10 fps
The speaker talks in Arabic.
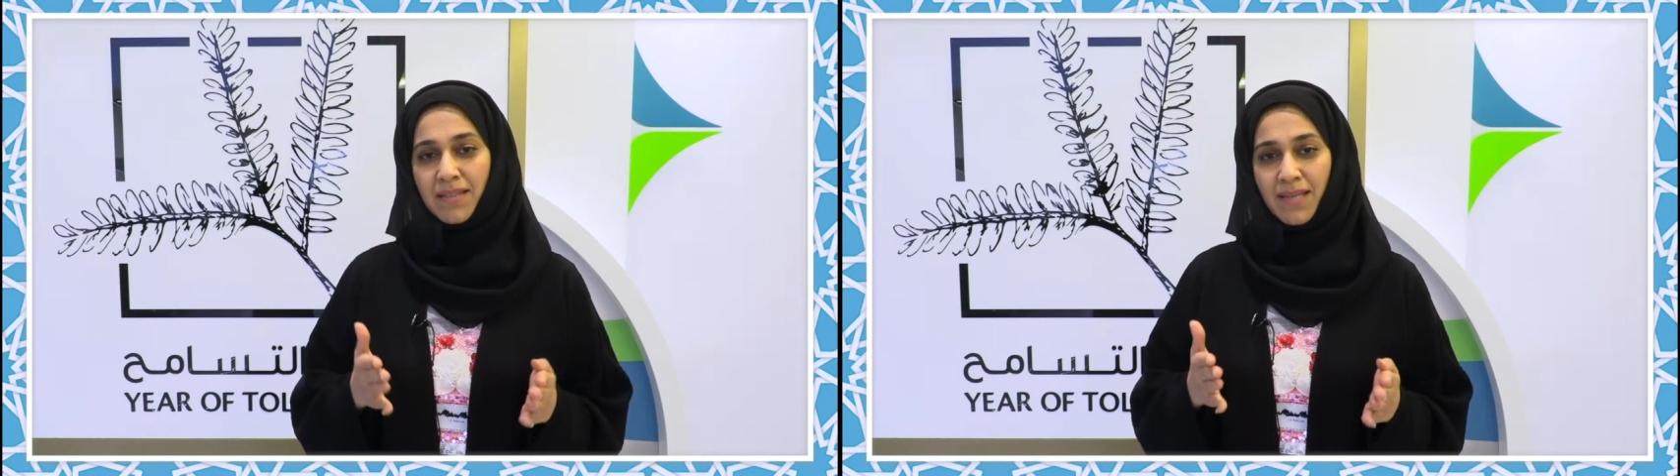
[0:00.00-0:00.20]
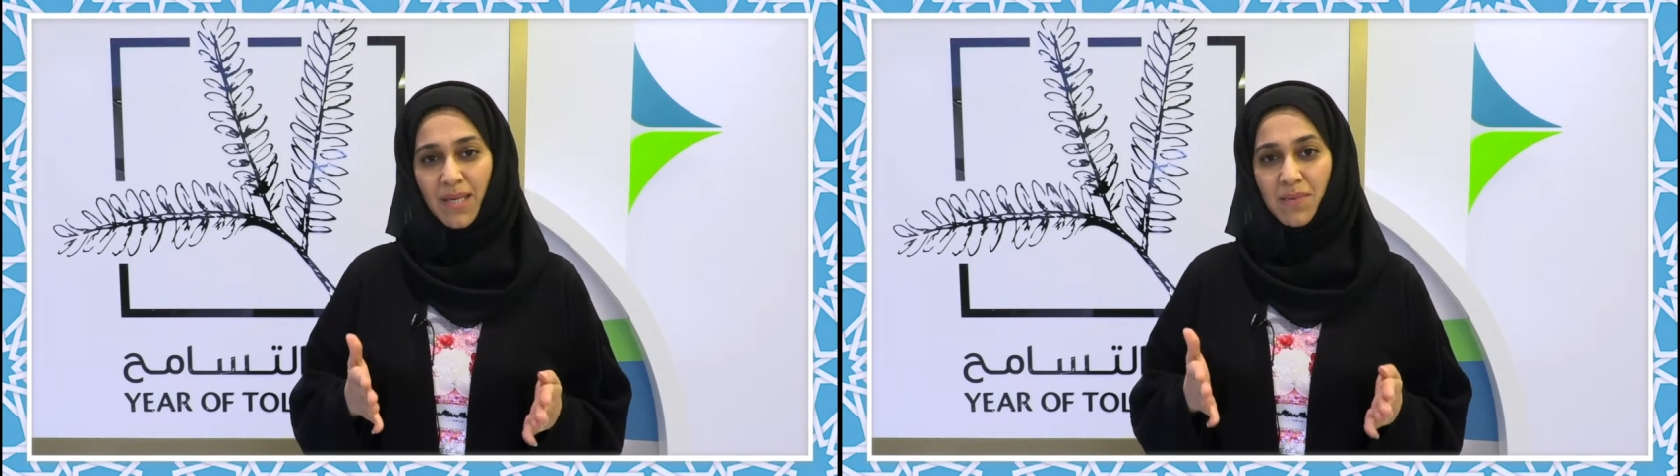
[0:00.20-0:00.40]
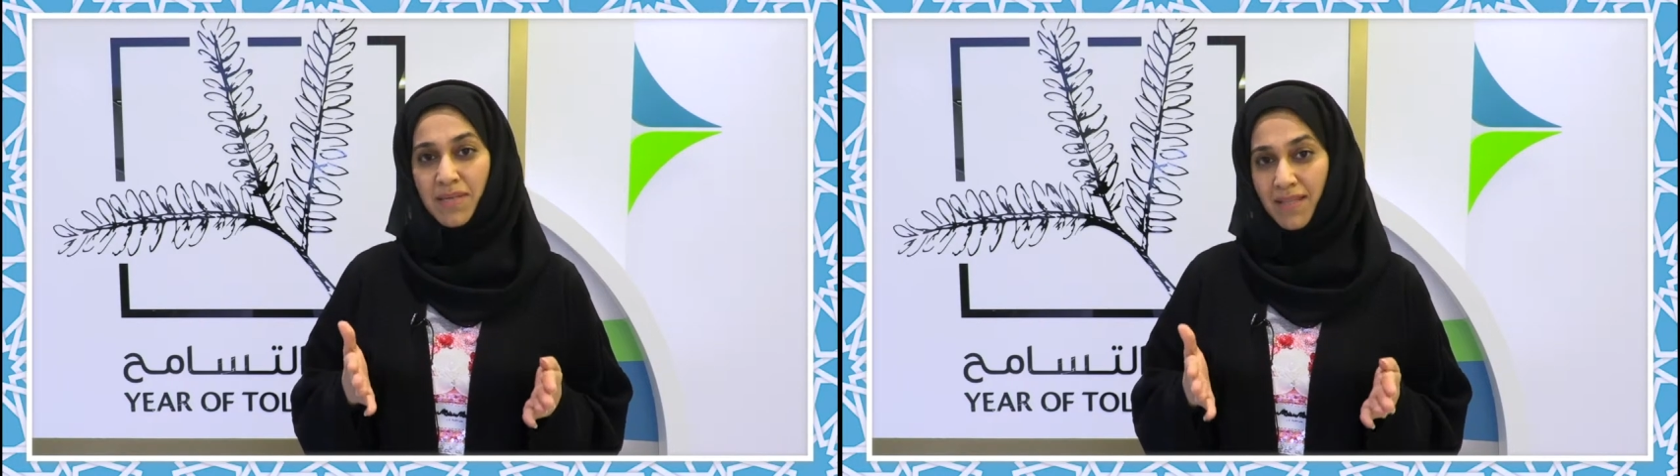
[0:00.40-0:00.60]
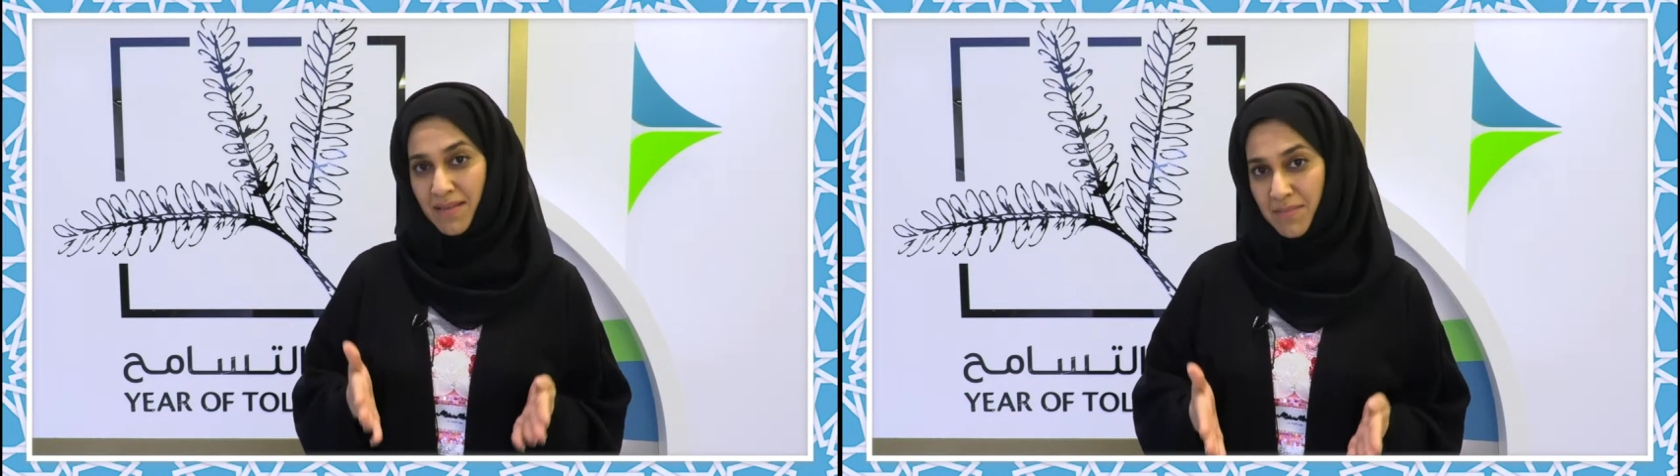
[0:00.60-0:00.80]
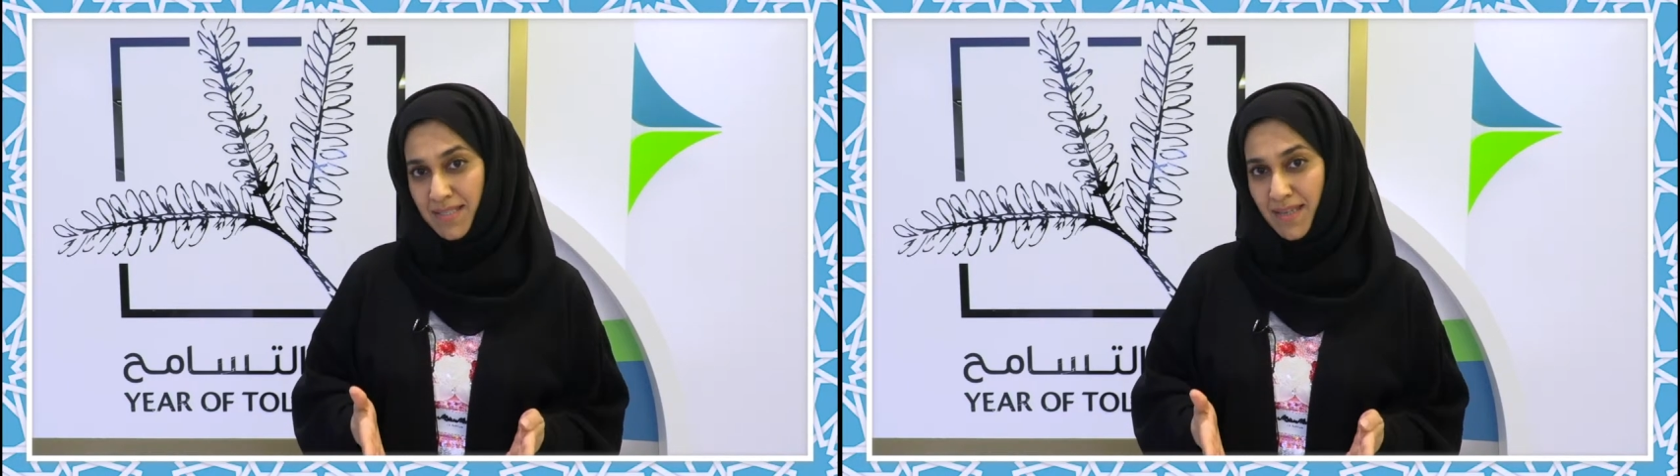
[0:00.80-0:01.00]
تقريبا
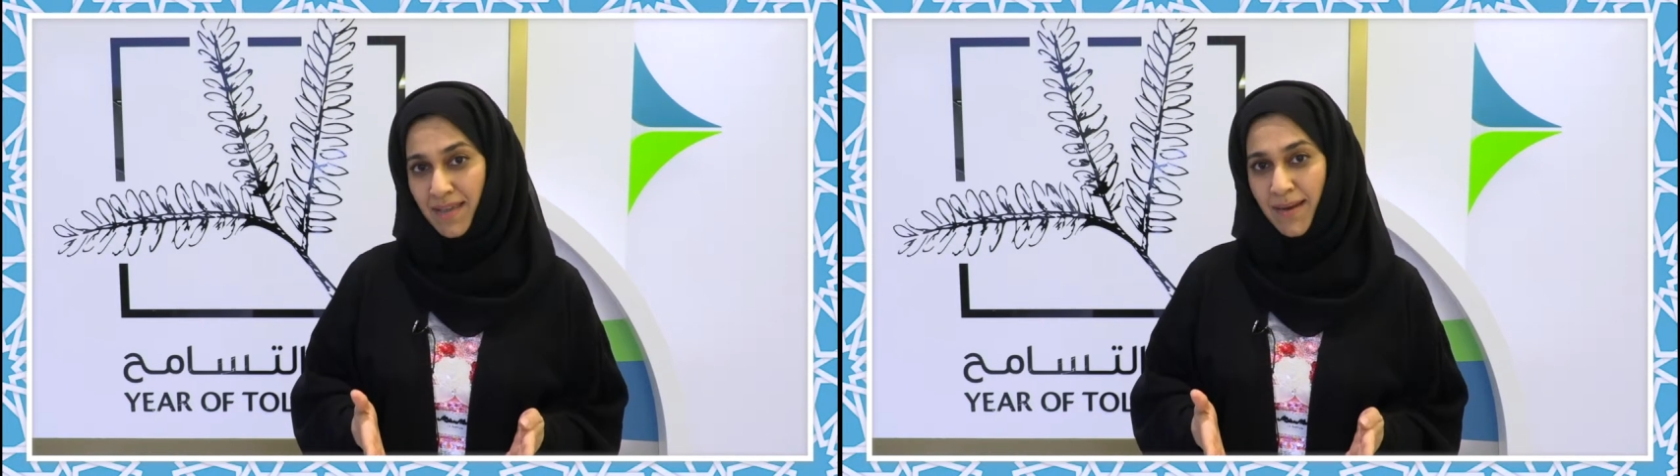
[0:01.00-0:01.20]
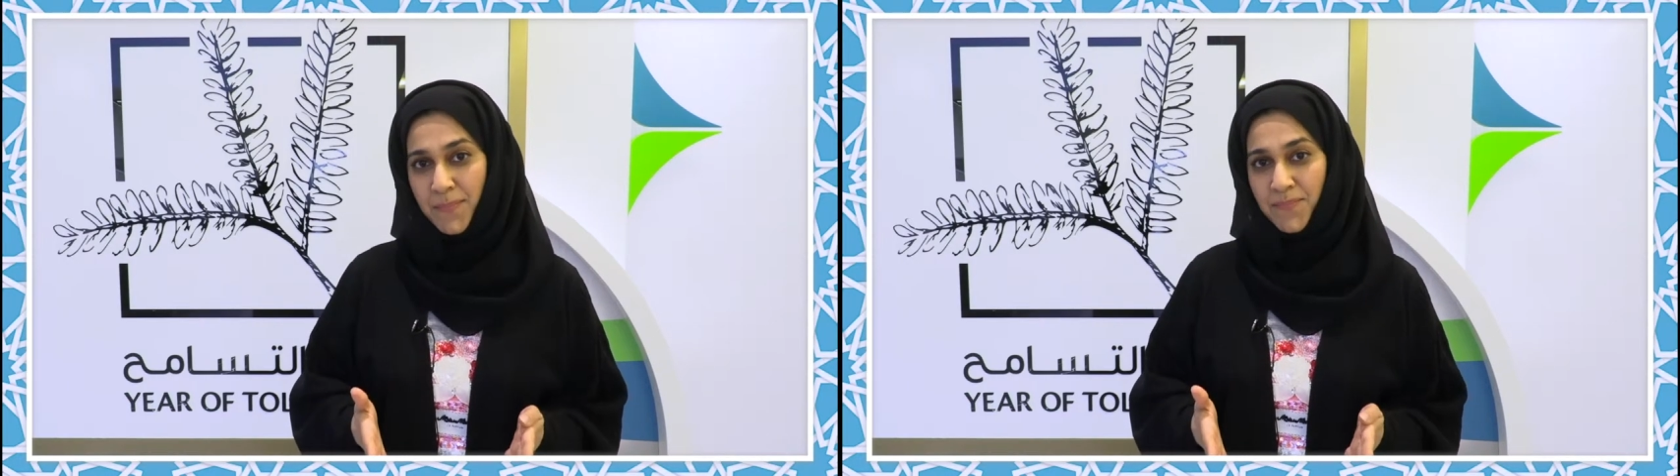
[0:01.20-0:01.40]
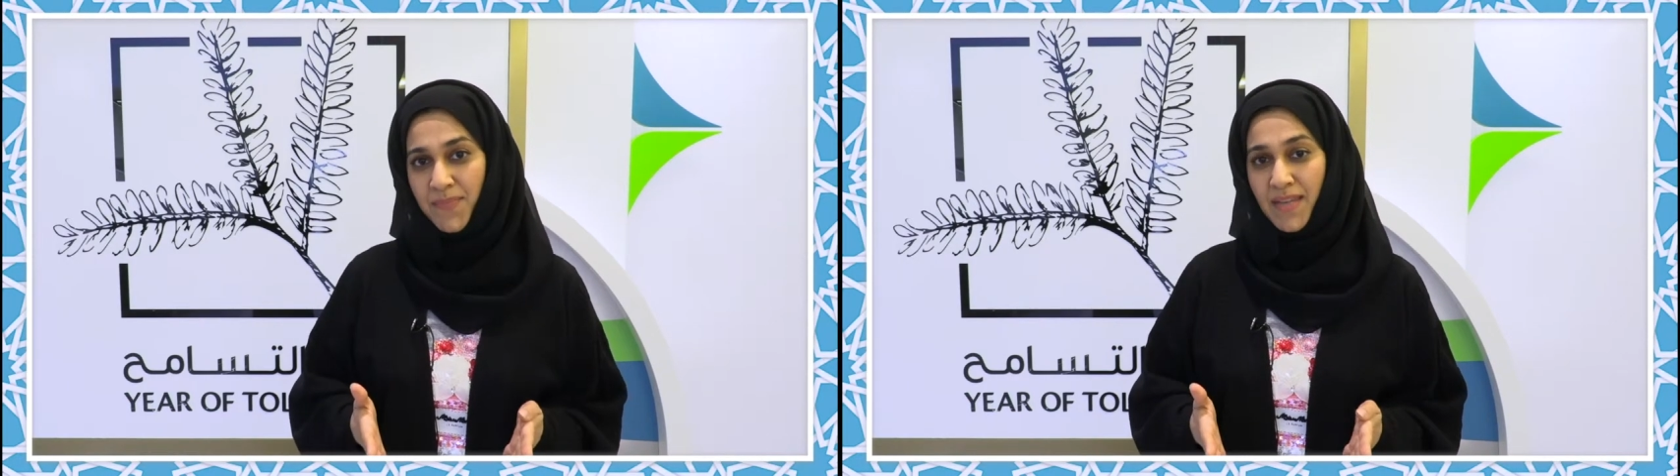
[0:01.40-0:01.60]
خمسة أيام